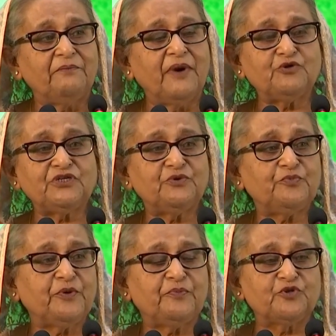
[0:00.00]
মানুষের
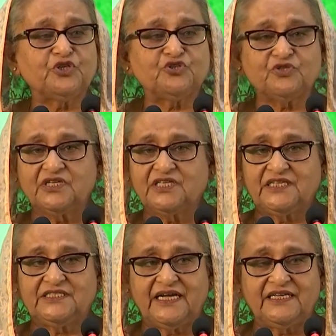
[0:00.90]
উপর প্রতিশোধ নিতে
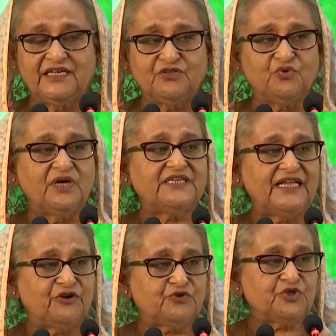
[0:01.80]
যায়নি দু হাজার
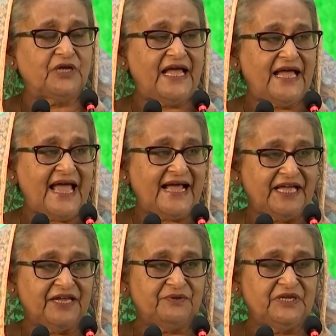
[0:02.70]
একুশ
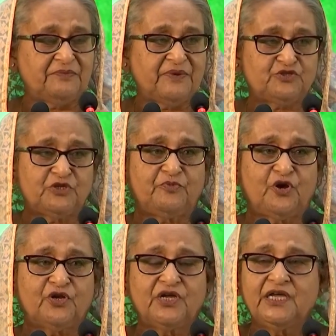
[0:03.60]
একের নির্বাচনের
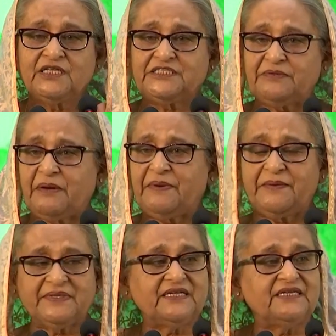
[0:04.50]
পর যেভাবে
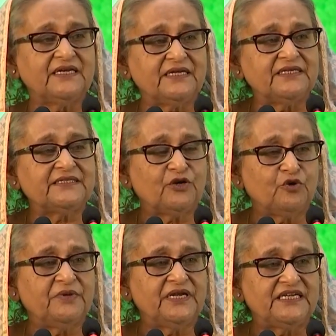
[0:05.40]
আমাদের
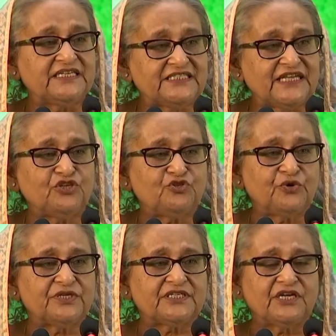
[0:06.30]
নেতাকর্মীরা নির্যাতিত
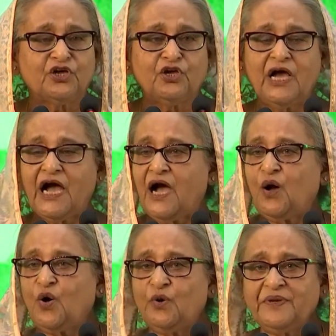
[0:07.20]
হয়েছে
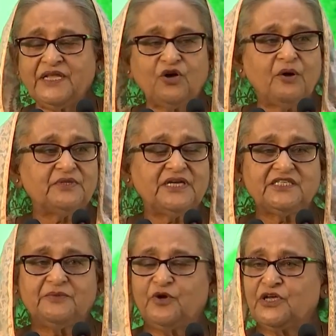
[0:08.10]
আওয়ামী লীগ ক্ষমতা
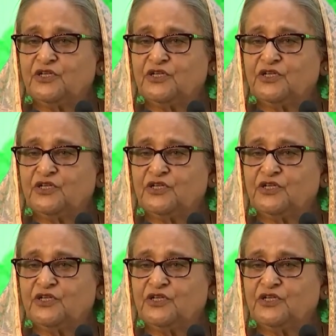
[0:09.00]
আসার পরে